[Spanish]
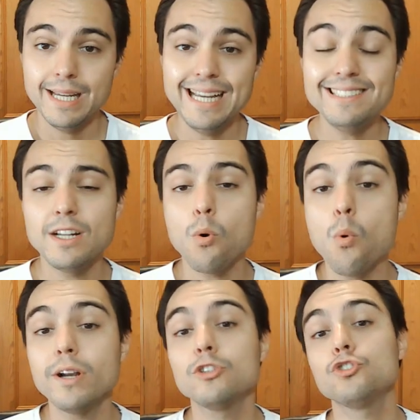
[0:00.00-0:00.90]
Este
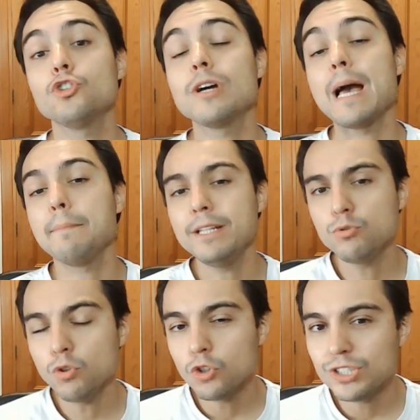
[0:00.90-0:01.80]
cuarto
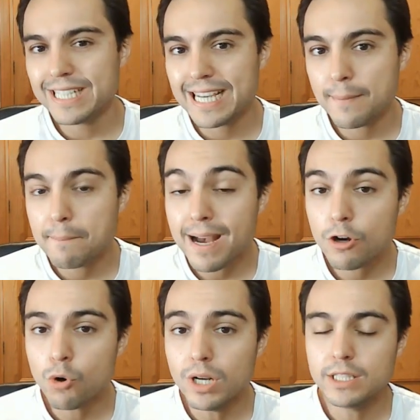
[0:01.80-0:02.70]
capítulo llega
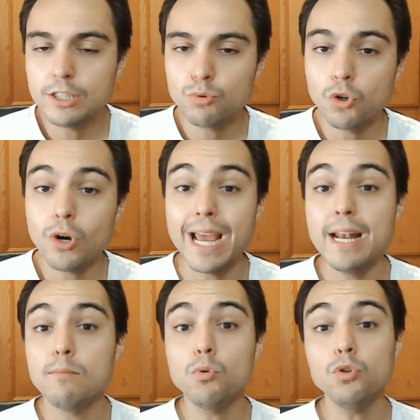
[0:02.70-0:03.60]
bajo el título
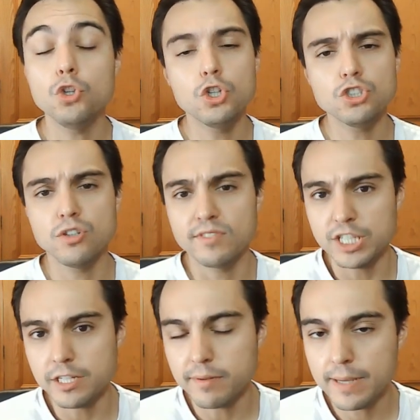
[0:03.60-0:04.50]
El mundo nos
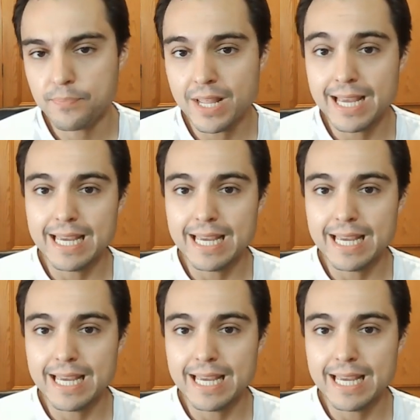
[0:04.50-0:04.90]
observa